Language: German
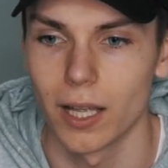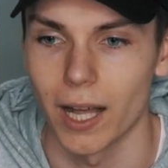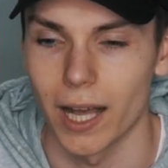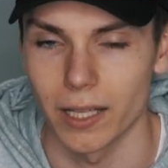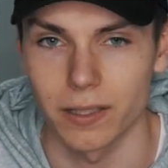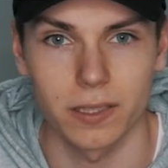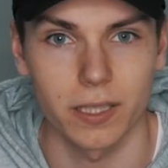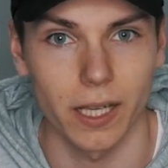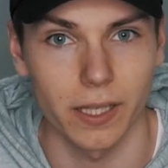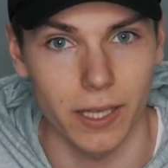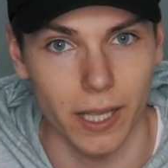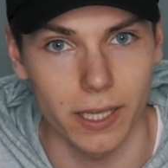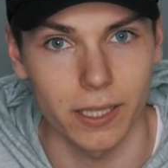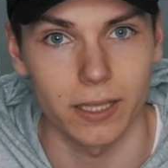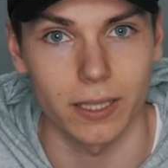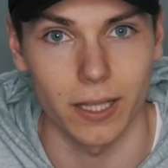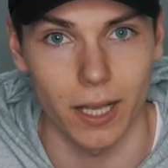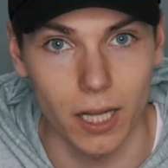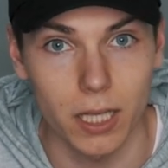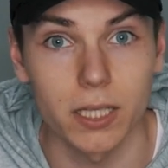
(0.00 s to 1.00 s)
hatte ich halt
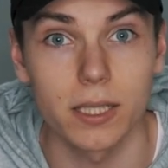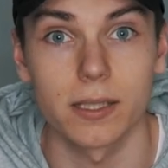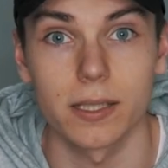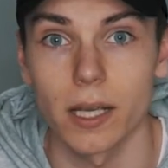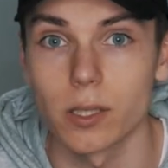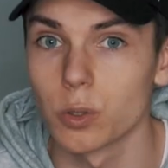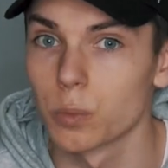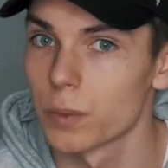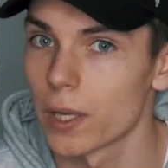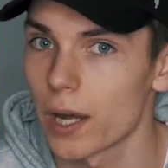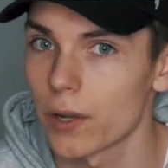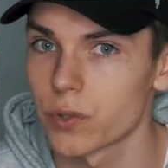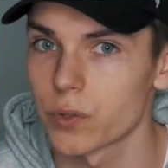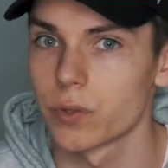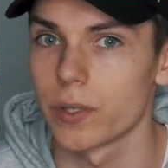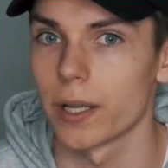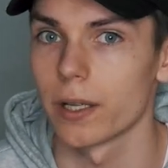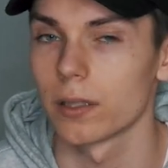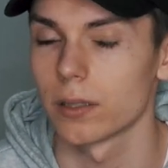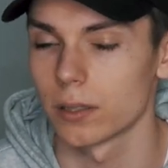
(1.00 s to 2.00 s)
echt lange Zeit, um
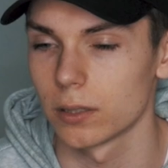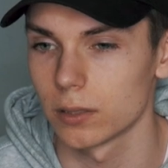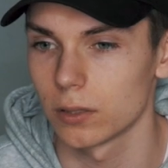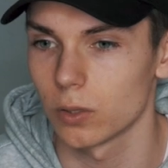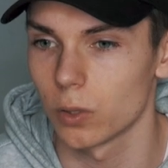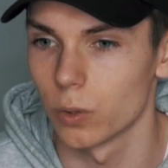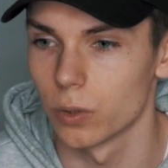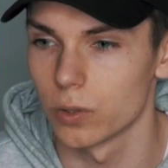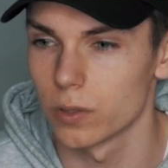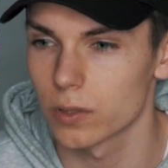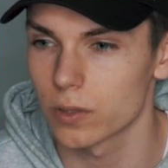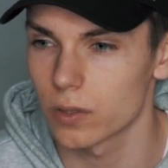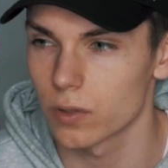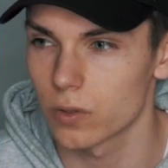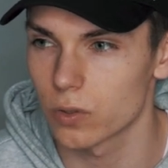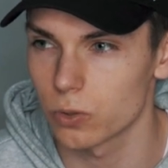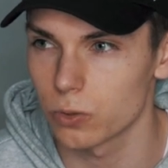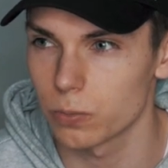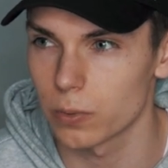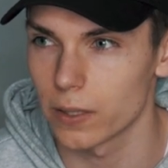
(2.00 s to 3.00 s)
nachzudenken und
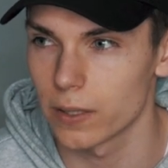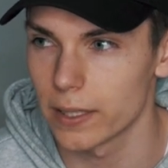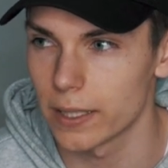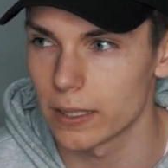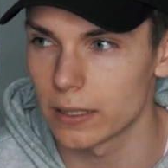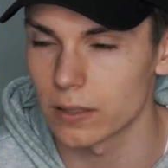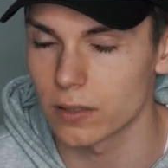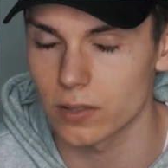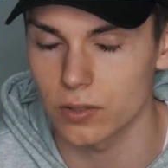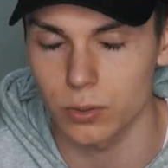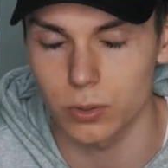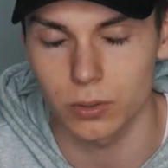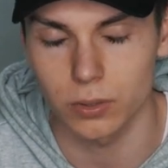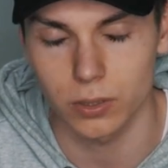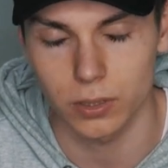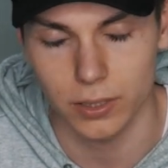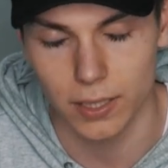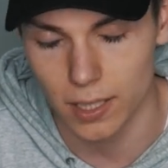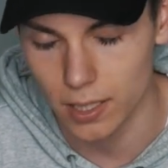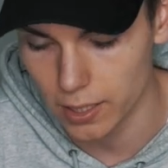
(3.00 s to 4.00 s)
zu überlegen,
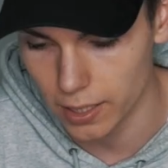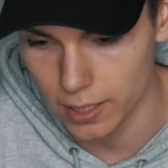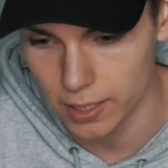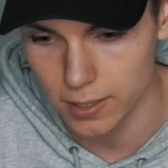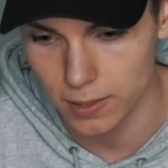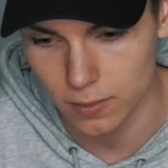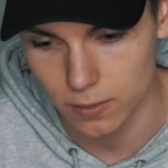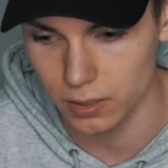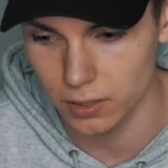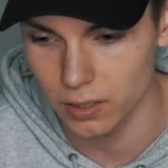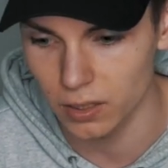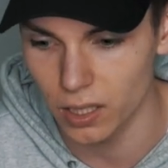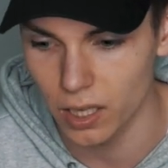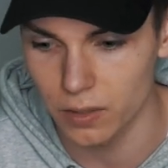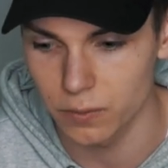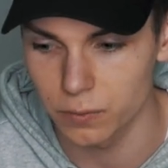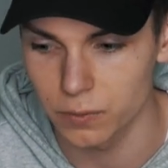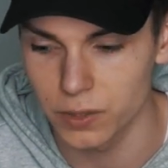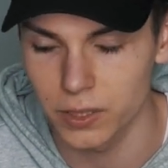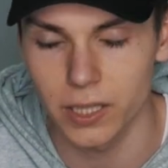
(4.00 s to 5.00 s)
so, ja, ey,
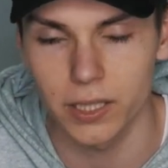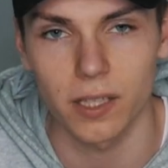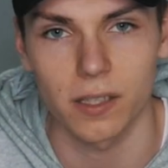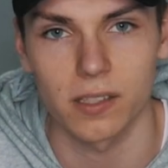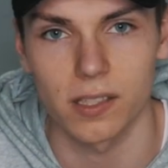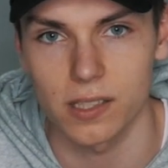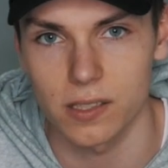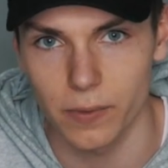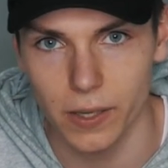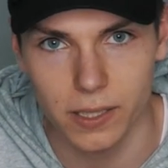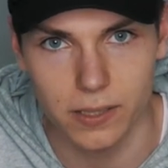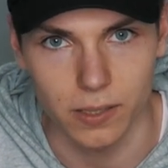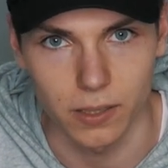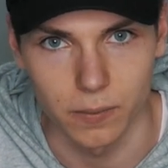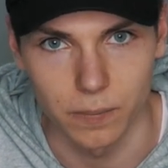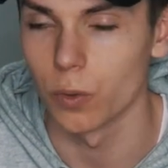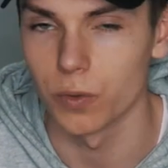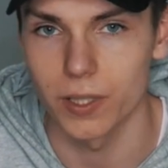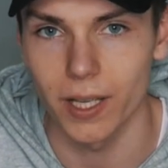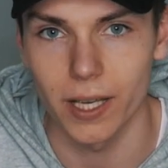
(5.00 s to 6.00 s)
Kiran, wie geht das jetzt
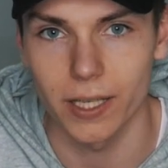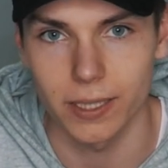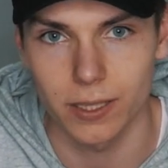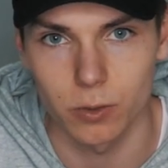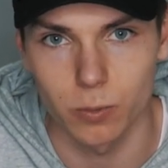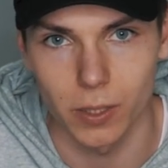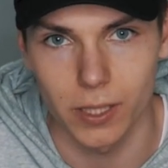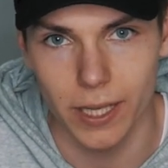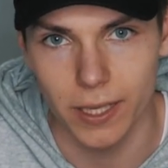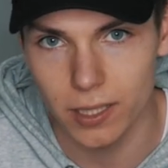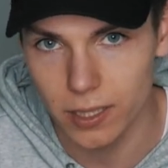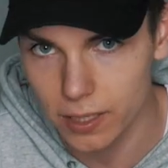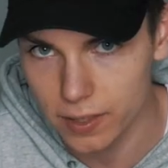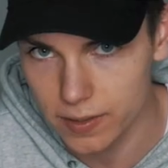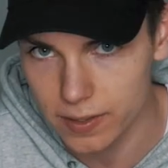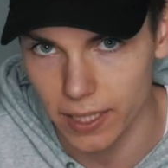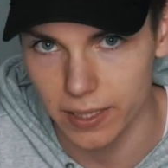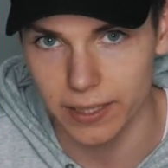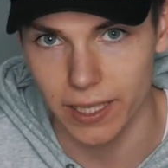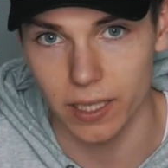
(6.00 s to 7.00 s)
weiter? Und da ich über längere
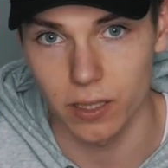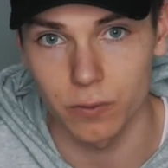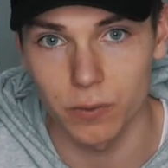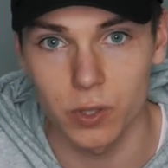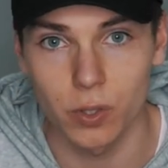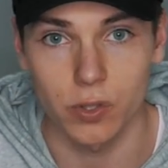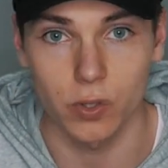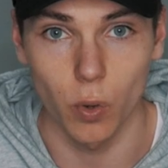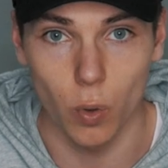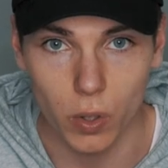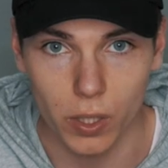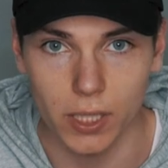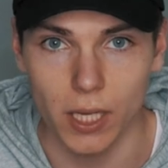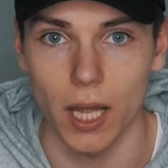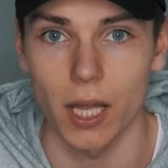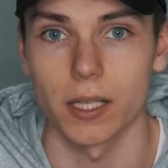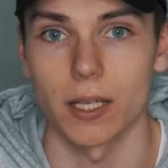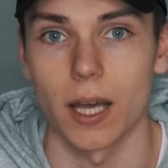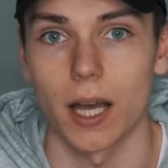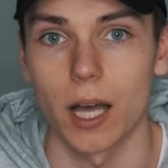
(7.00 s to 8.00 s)
Zeit keine Videos
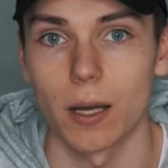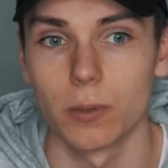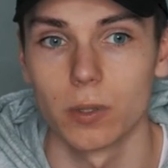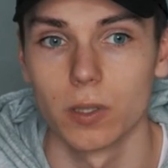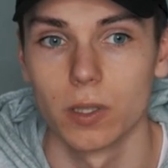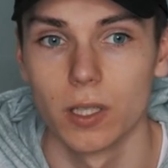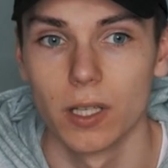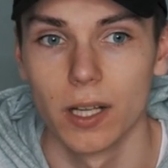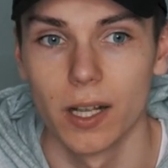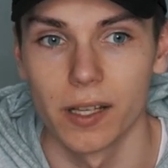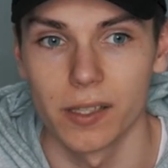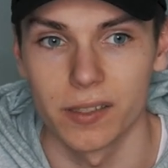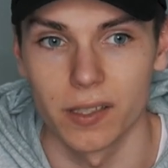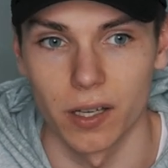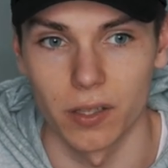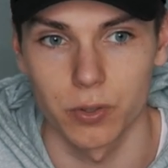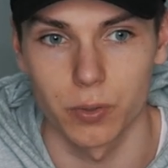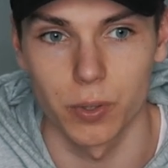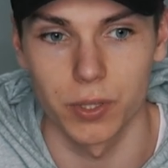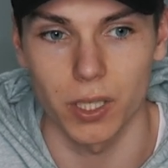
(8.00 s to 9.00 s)
hochgeladen habe, sind
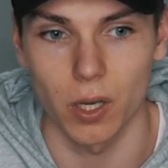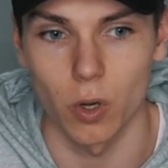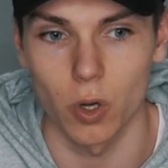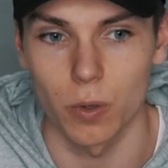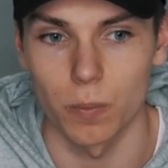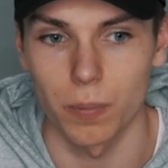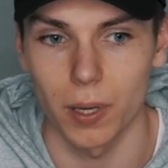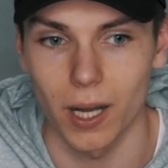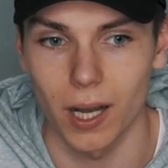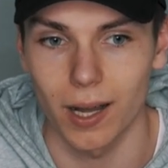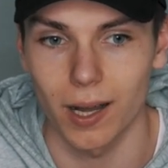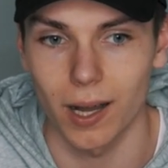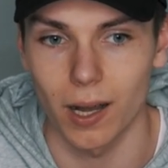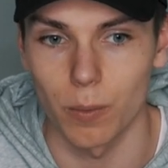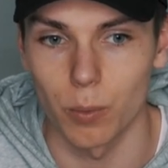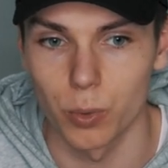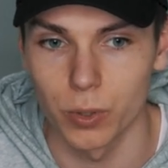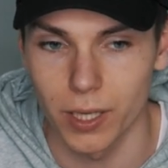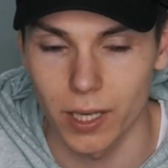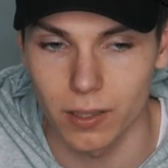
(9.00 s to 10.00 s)
natürlich auch ein paar
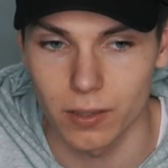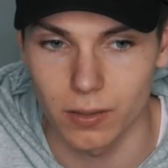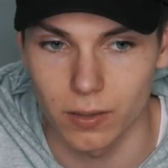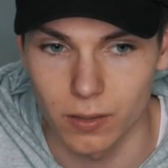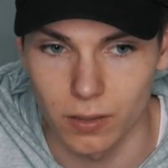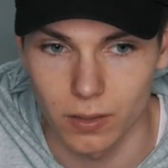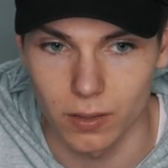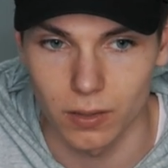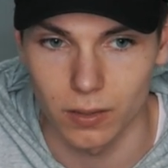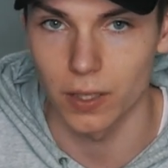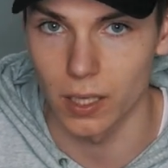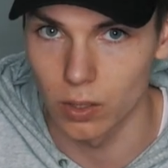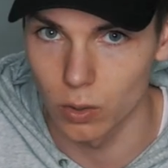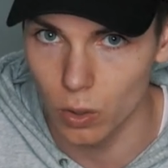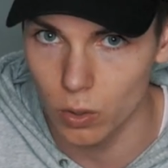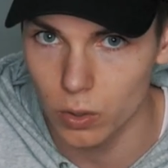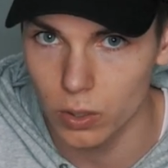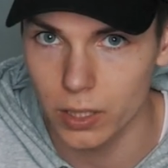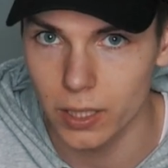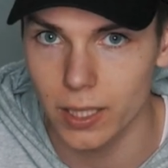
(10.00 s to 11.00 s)
Abonnenten
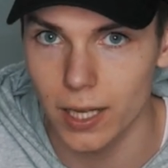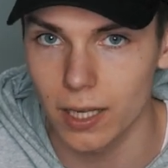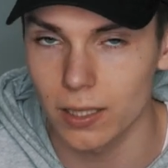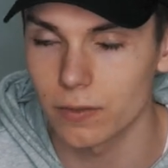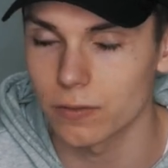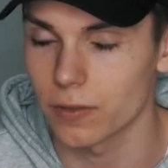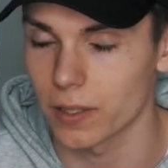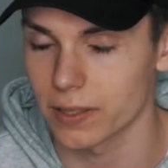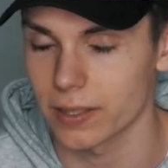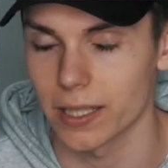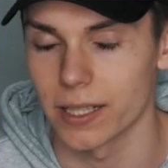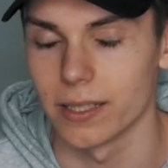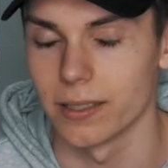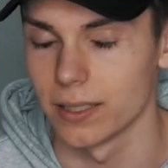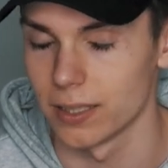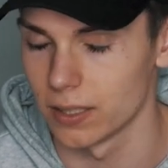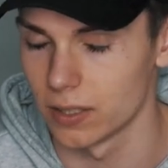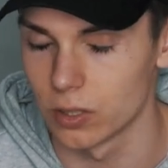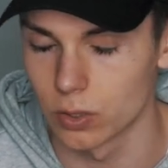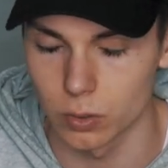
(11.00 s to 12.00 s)
verloren gegangen, was halt
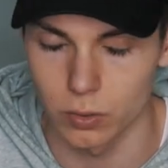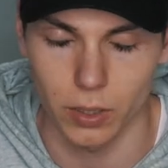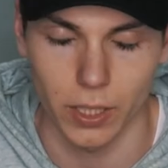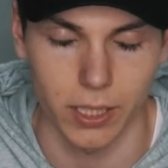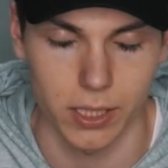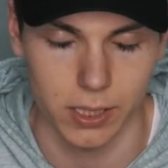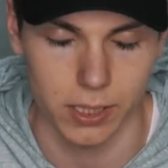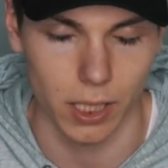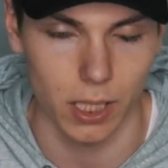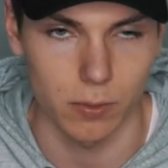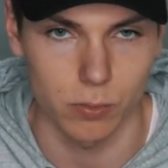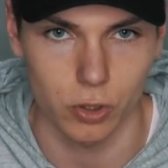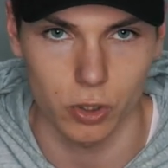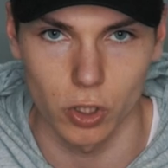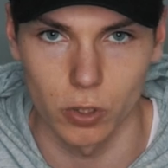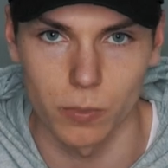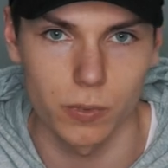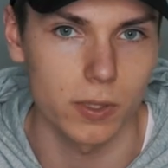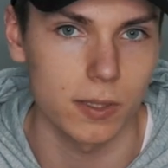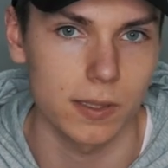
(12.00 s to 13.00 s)
nicht so extrem
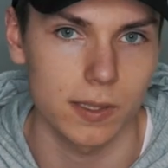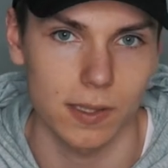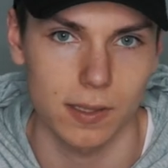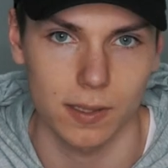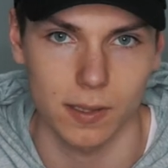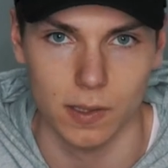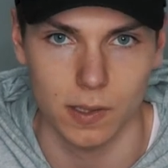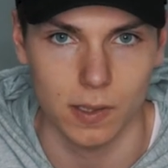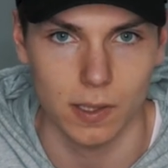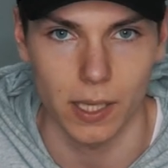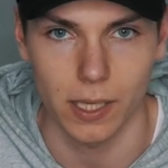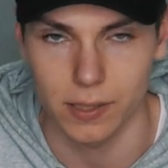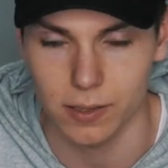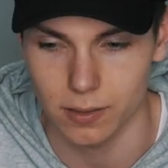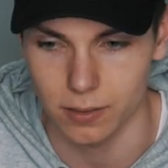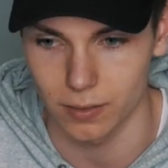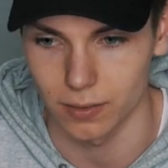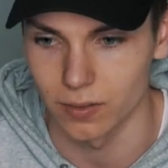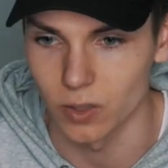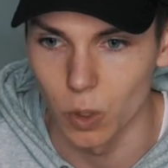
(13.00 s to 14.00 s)
schlimm ist. Das ist
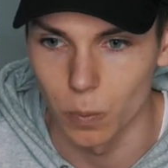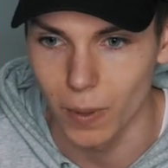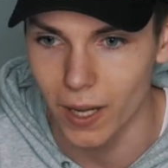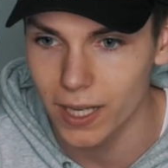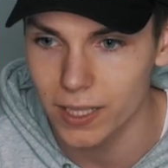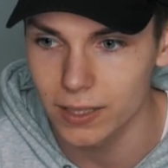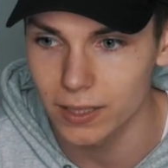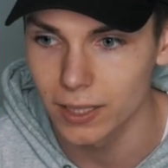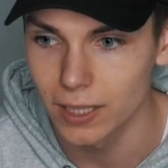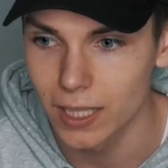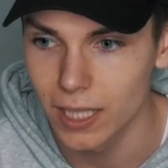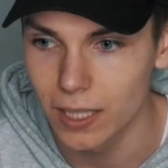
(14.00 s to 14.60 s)
halt normal.